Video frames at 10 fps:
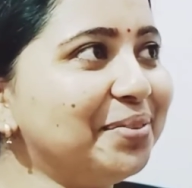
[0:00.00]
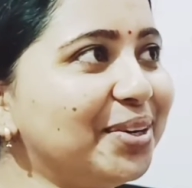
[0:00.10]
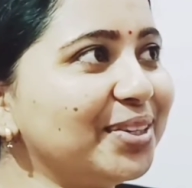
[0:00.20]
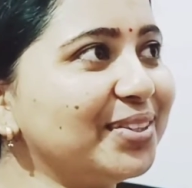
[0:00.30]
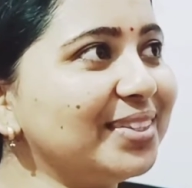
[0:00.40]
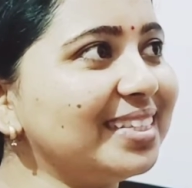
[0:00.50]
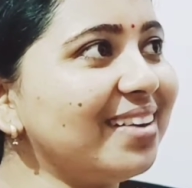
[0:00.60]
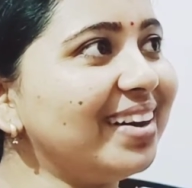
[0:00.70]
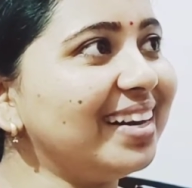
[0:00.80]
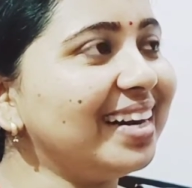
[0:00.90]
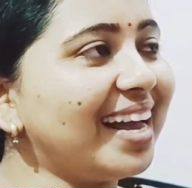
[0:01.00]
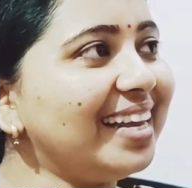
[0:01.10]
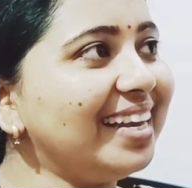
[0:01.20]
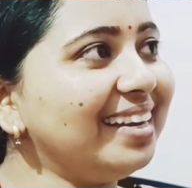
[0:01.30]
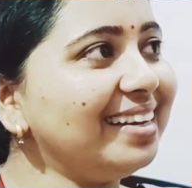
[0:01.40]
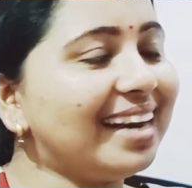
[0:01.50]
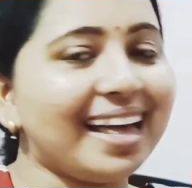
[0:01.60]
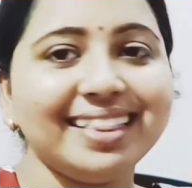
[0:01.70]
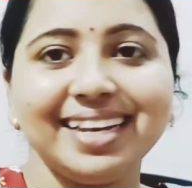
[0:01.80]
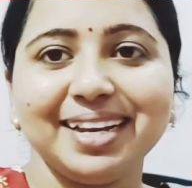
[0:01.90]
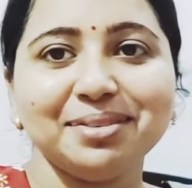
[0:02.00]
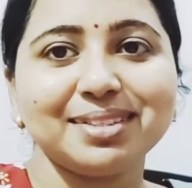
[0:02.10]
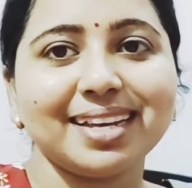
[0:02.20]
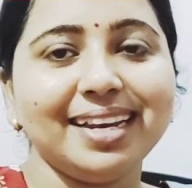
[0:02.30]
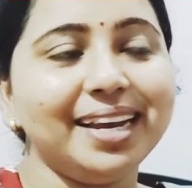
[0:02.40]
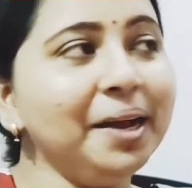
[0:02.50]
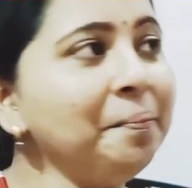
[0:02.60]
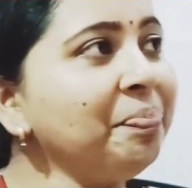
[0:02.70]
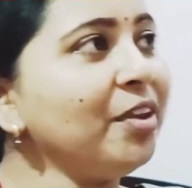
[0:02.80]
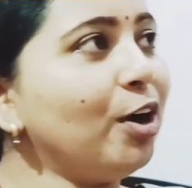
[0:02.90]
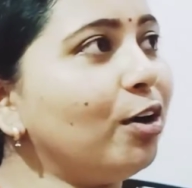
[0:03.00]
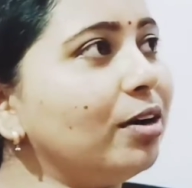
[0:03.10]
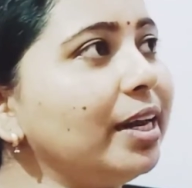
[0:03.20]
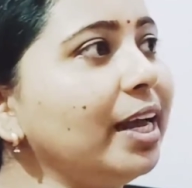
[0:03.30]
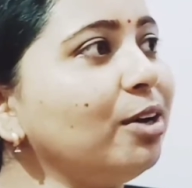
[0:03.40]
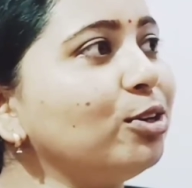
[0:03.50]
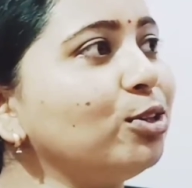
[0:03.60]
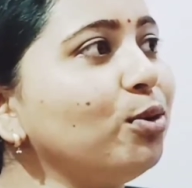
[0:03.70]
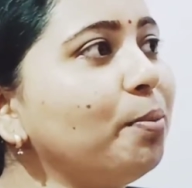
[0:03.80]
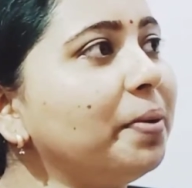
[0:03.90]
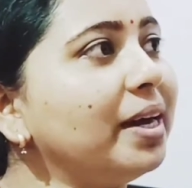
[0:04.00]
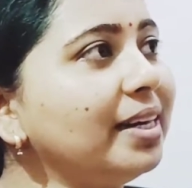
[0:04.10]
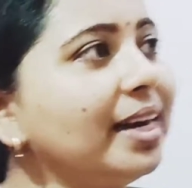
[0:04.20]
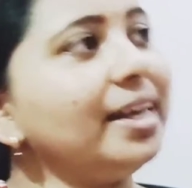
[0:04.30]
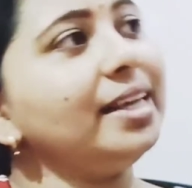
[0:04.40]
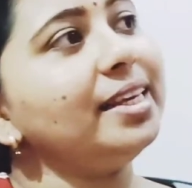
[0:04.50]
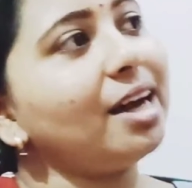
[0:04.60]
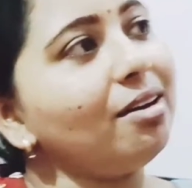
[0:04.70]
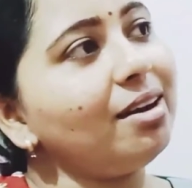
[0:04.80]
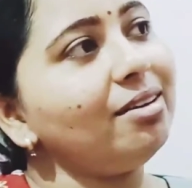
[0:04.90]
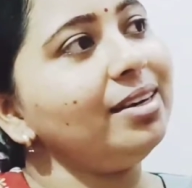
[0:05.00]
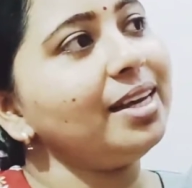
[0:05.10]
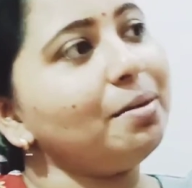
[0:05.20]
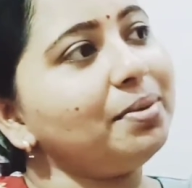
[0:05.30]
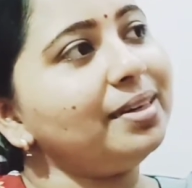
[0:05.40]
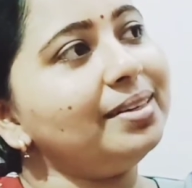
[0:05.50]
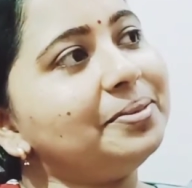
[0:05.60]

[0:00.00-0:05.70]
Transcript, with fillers: बहुत कुछ सामान लाई ला दिए हैं उसके लिए और एक को तो वो पहन रही है दिखा लाओ यहाँ पर